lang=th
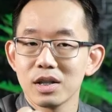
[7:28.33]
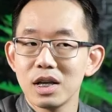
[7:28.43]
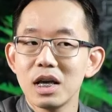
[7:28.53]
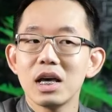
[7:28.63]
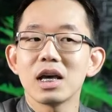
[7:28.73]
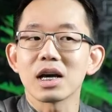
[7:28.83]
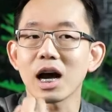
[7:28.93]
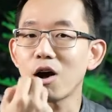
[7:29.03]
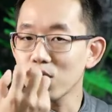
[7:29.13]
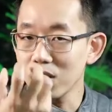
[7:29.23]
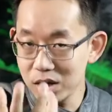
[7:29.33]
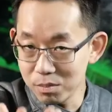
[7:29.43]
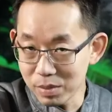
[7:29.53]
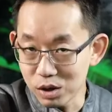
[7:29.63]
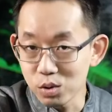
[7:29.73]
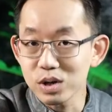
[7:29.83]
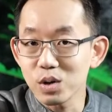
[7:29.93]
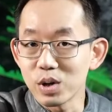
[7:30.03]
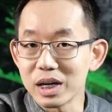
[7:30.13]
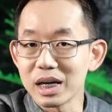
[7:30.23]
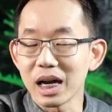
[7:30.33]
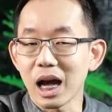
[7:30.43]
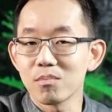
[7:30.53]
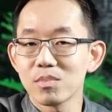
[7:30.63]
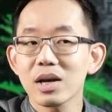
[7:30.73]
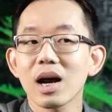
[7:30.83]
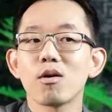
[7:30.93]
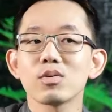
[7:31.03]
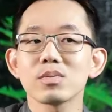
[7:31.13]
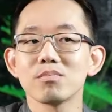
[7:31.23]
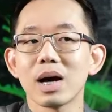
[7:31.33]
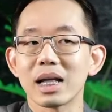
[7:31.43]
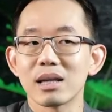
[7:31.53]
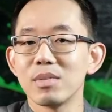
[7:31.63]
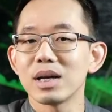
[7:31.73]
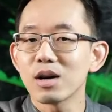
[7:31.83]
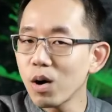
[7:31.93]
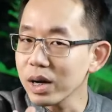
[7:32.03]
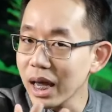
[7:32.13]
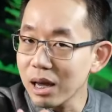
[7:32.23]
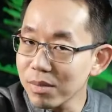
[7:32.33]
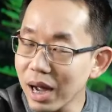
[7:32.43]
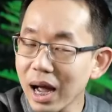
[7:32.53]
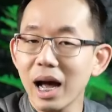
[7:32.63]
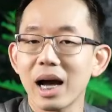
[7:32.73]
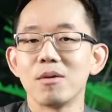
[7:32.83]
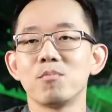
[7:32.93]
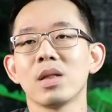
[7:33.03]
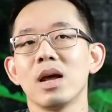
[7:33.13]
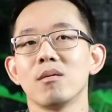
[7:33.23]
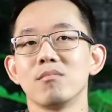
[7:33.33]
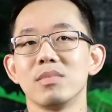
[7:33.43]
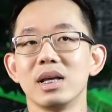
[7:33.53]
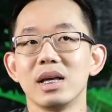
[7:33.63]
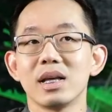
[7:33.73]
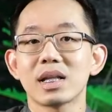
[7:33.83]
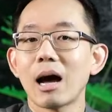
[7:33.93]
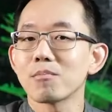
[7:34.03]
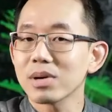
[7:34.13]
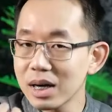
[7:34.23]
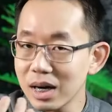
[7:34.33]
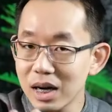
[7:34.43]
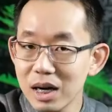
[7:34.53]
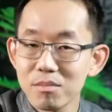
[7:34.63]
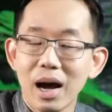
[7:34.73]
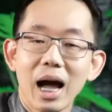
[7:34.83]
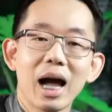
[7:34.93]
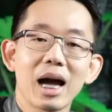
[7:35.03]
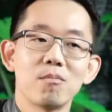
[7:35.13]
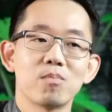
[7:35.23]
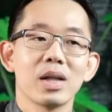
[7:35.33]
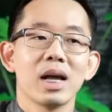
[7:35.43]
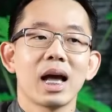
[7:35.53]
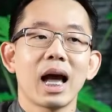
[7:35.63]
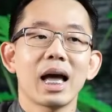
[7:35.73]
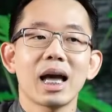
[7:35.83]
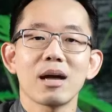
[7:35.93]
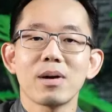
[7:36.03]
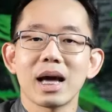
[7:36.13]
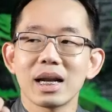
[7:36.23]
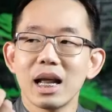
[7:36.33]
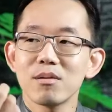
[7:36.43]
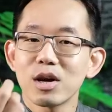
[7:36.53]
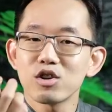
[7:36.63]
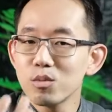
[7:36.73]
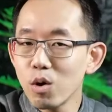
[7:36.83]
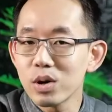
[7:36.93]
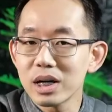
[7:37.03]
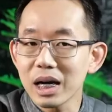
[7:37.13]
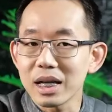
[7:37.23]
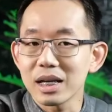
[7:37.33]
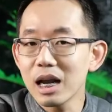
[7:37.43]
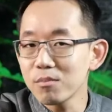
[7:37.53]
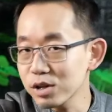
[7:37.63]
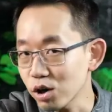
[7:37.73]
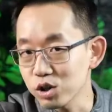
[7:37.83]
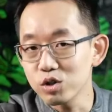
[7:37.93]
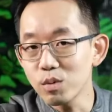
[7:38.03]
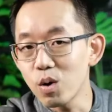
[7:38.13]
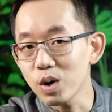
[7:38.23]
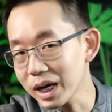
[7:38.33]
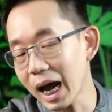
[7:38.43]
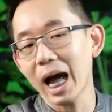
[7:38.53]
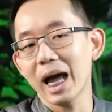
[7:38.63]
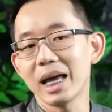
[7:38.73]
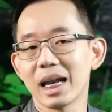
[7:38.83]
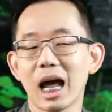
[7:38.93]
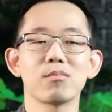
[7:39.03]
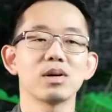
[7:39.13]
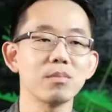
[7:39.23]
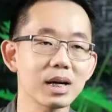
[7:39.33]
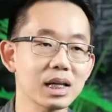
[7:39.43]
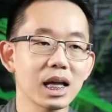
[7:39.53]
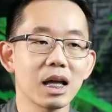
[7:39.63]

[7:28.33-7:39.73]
ที่เขาก็คือมนุษย์คนหนึ่งที่เขาอาจจะมีงองแงบ้างมีทำเกินเลยบ้างให้ iPad เล่นไป1 ชั่วโมงอาจจะเล่นไป2 ชั่วโมงก็ได้นะครับหรือบางที